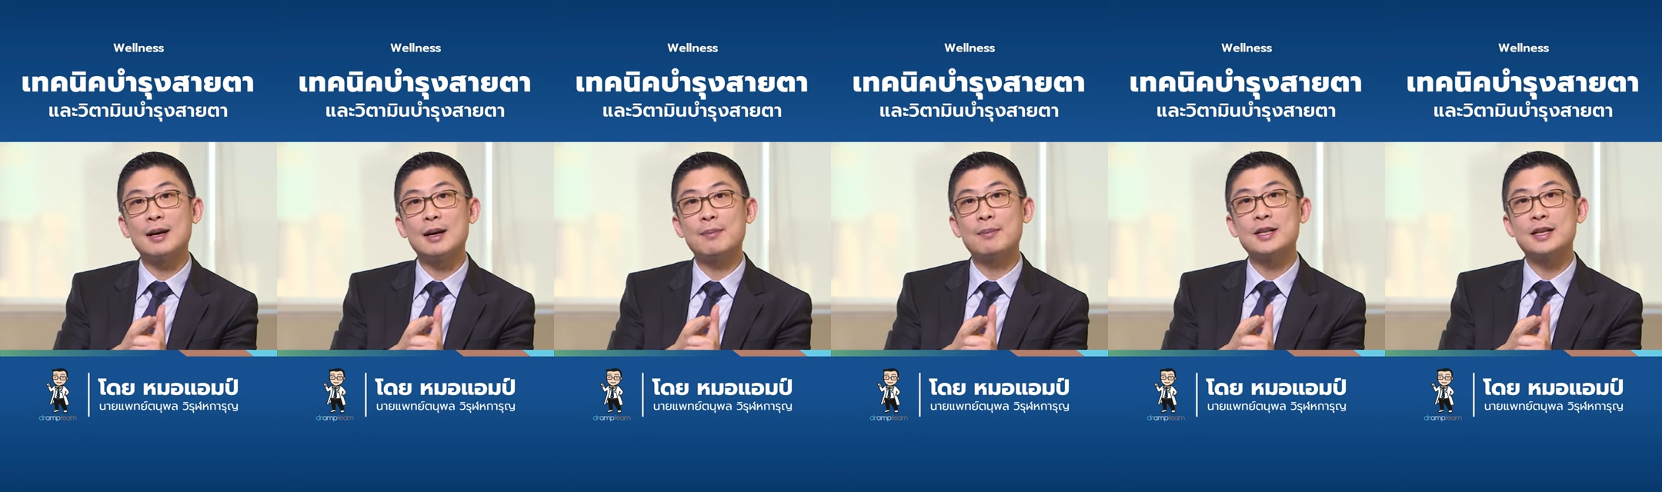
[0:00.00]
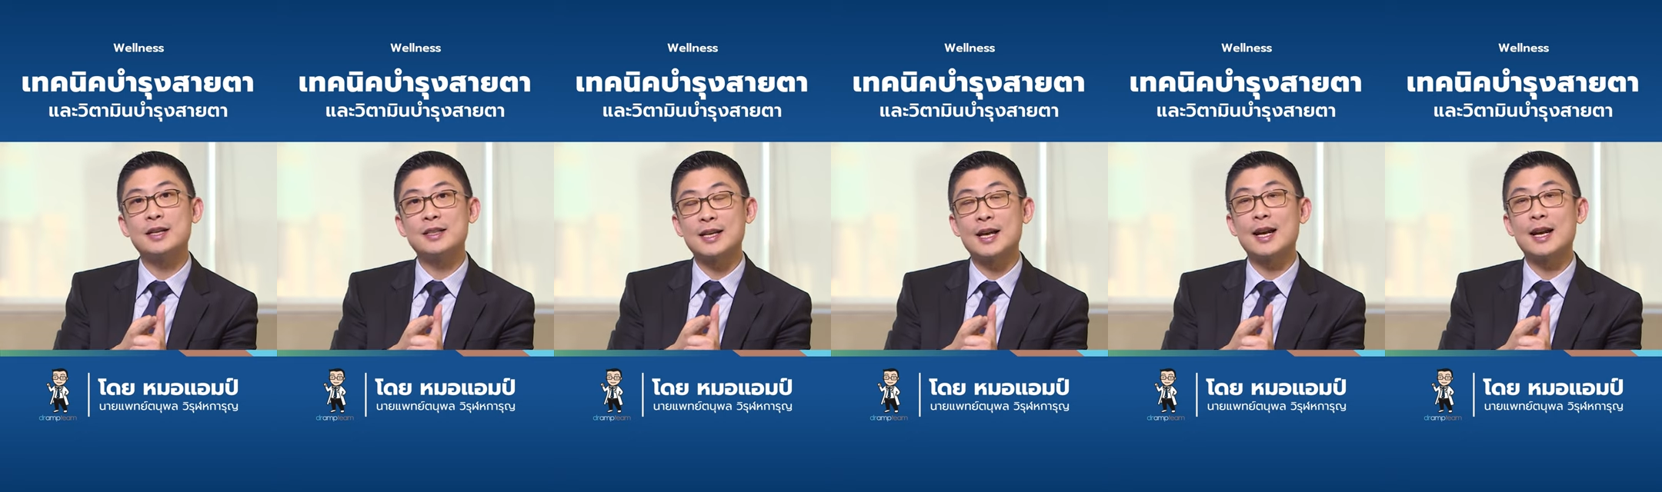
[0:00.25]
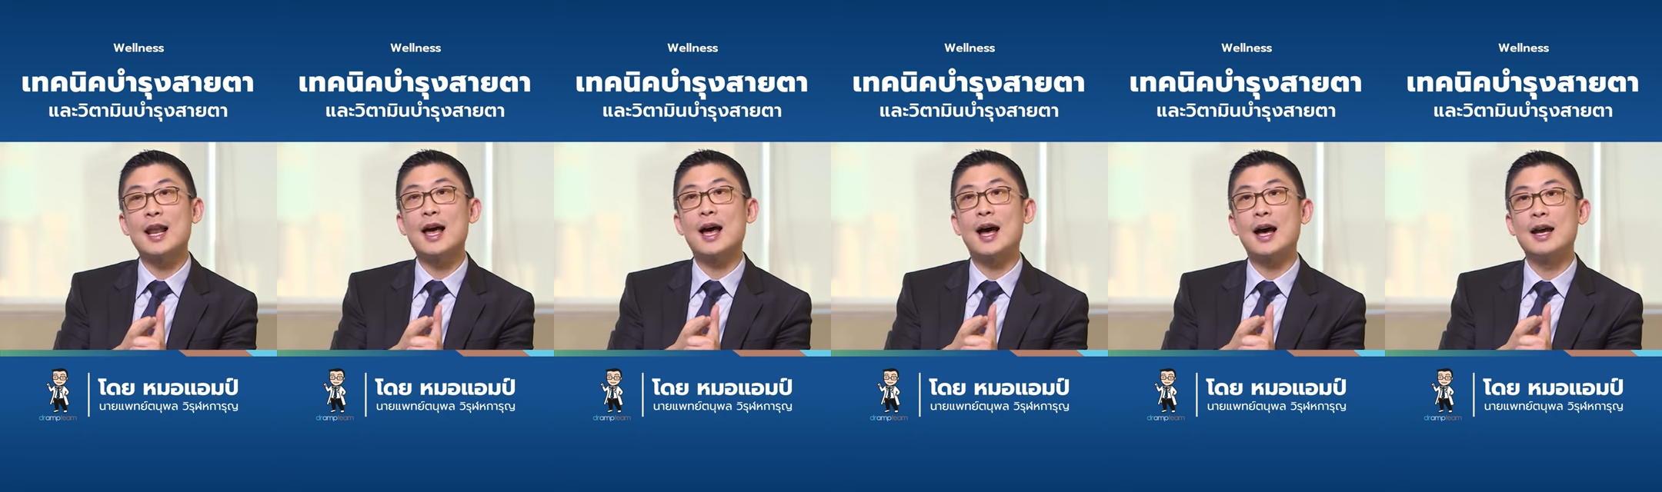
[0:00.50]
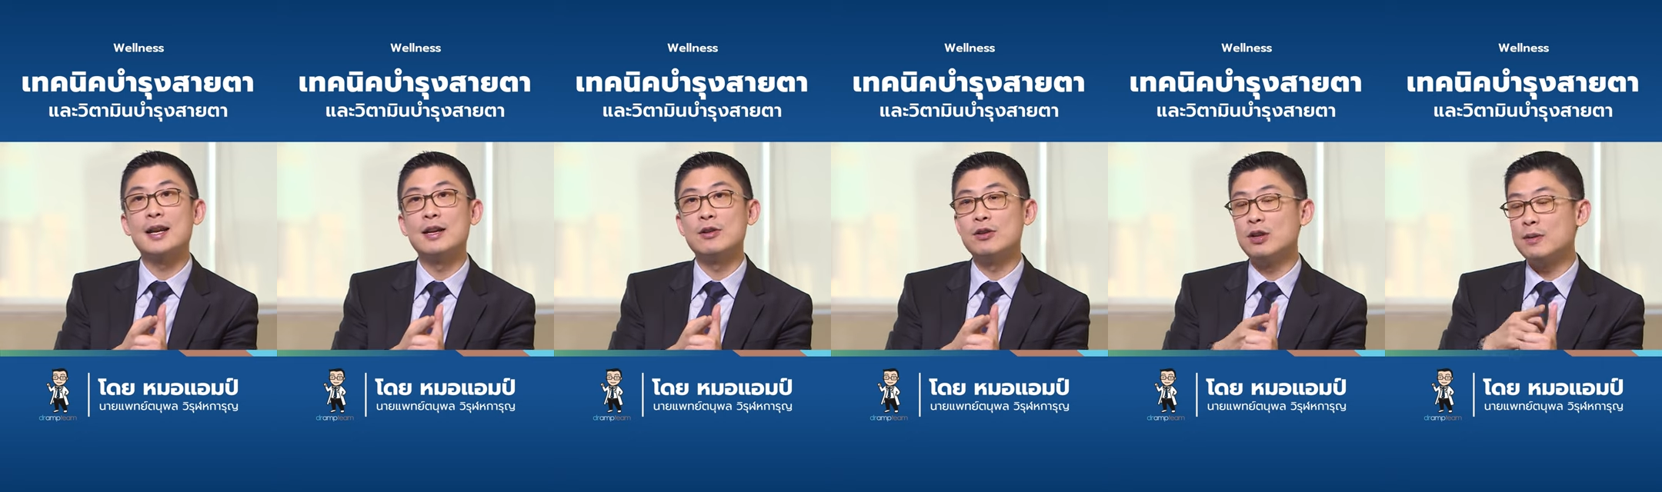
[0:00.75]
ทำมาจากสาห
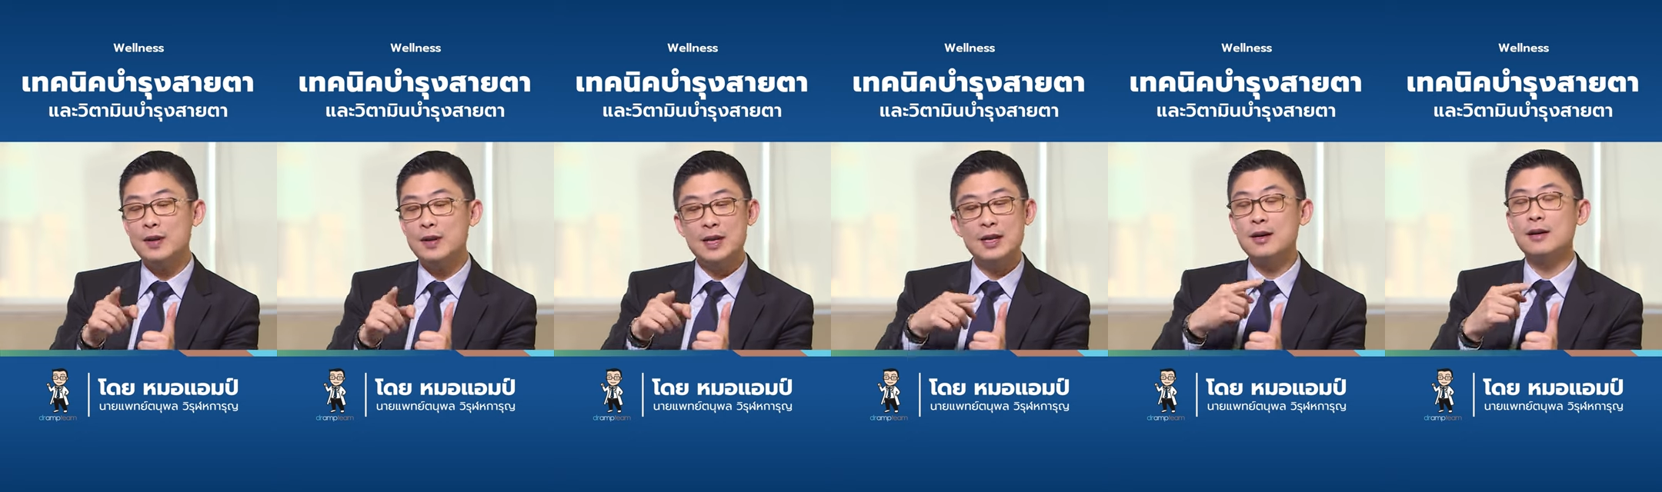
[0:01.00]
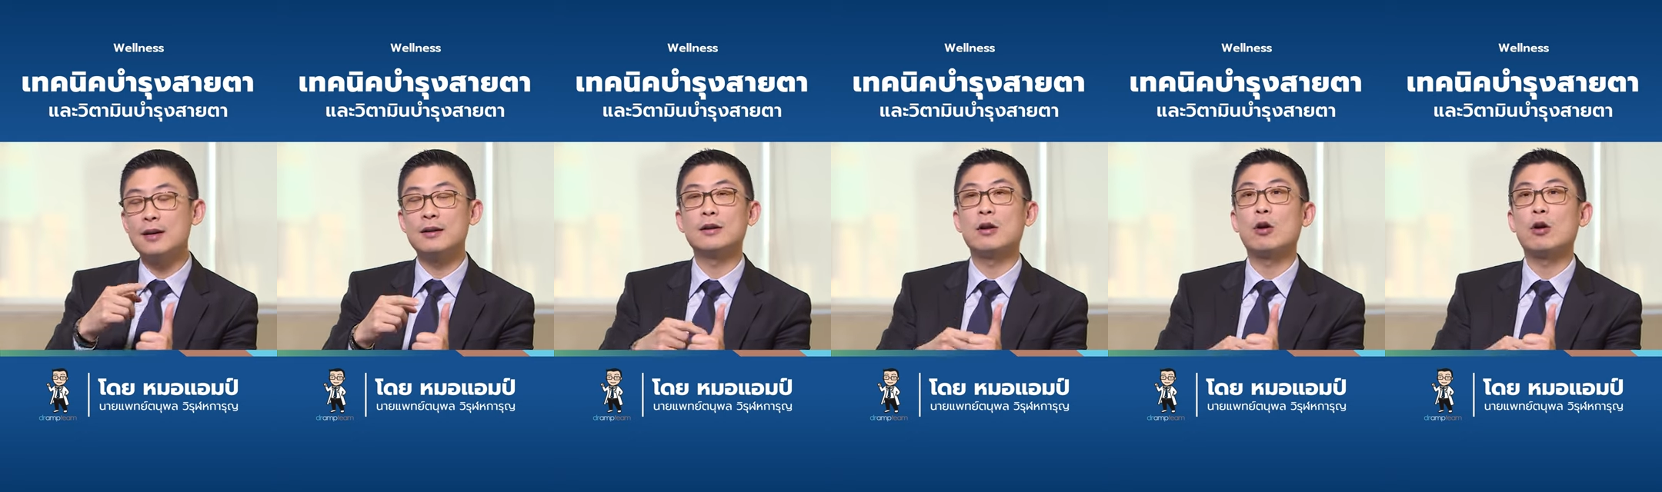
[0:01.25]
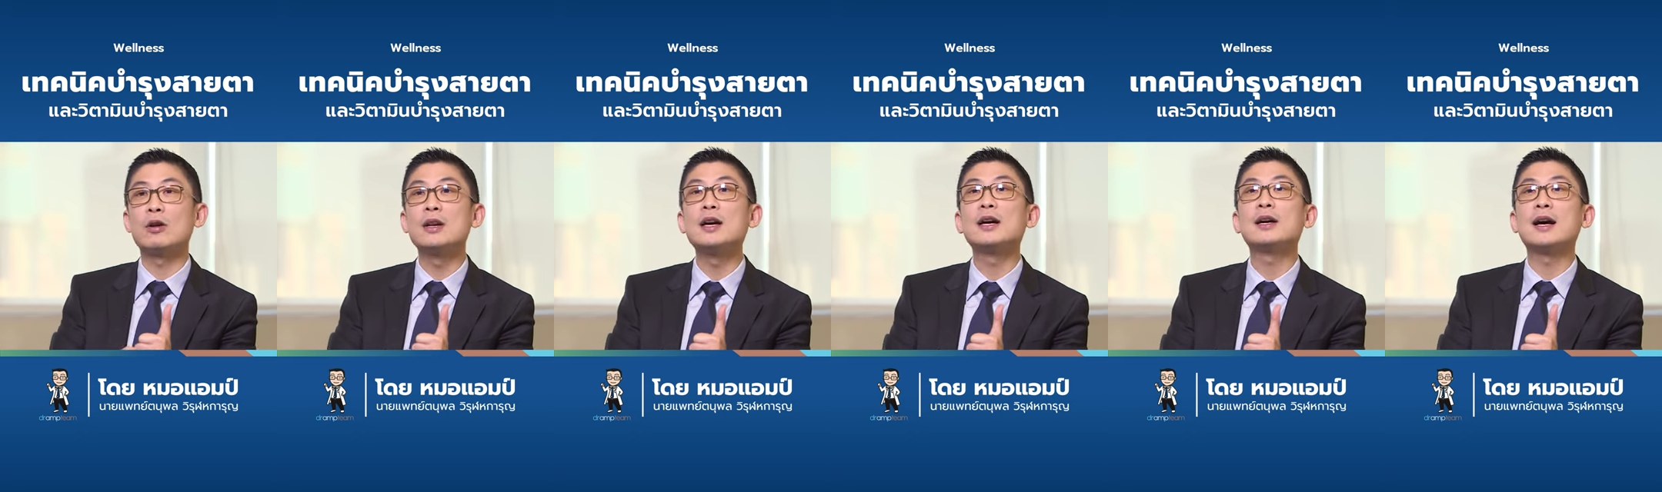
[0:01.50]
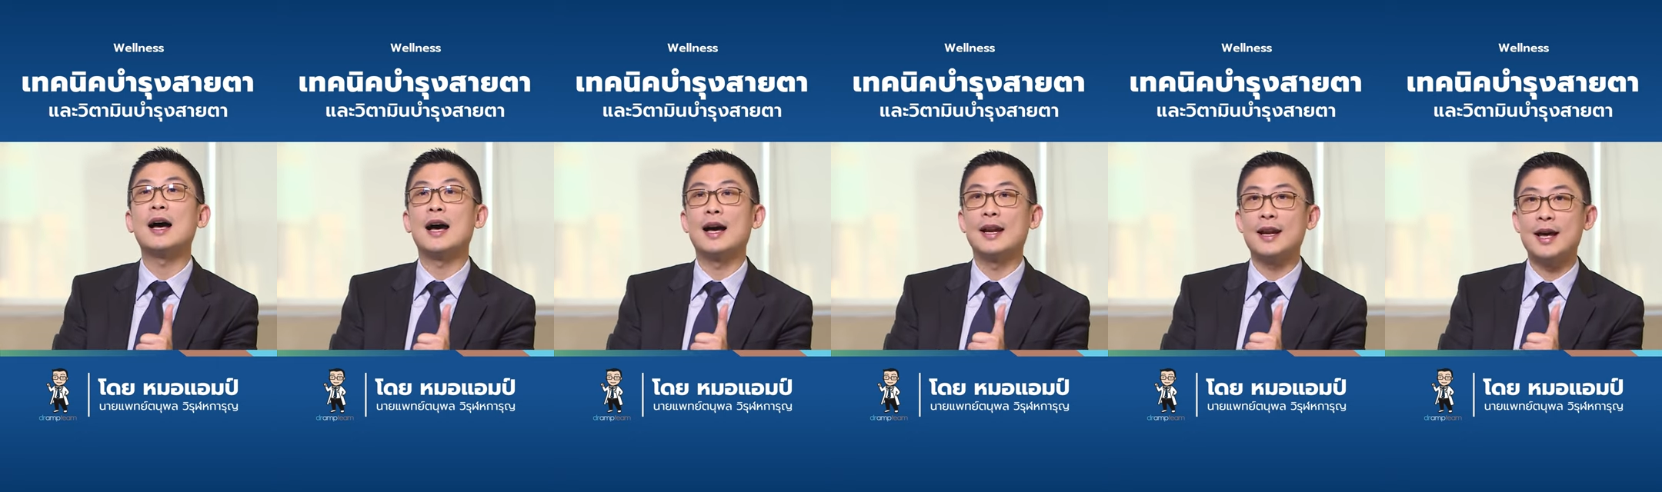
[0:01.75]
ร่ายเดี๋ยวนี้มีเยอะลองเลื
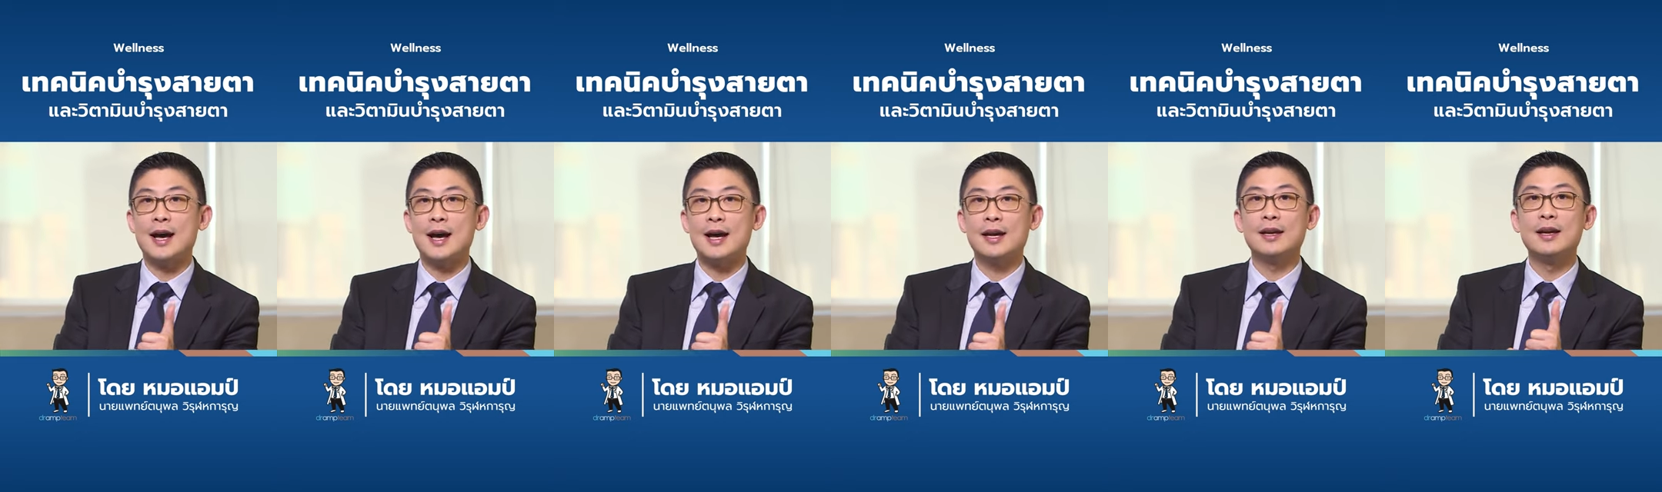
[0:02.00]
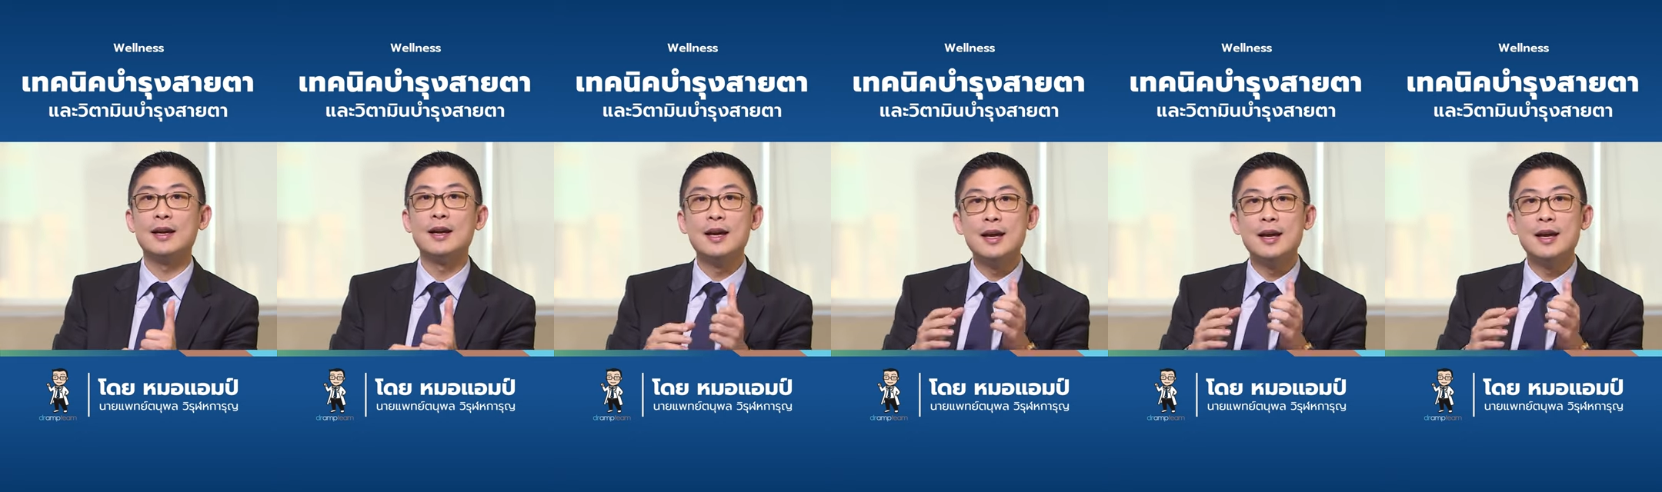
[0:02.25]
อกหาได้